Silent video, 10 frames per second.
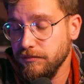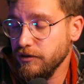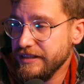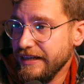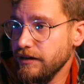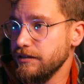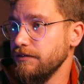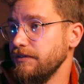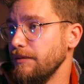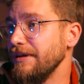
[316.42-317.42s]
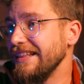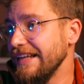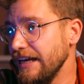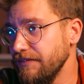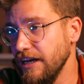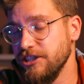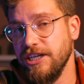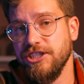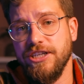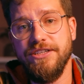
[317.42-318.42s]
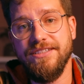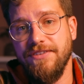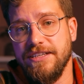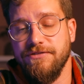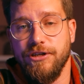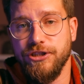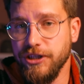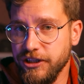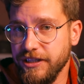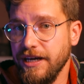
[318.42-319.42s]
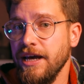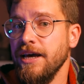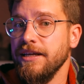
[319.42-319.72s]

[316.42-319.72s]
bo z tego co wiem, największa część z Was właśnie idzie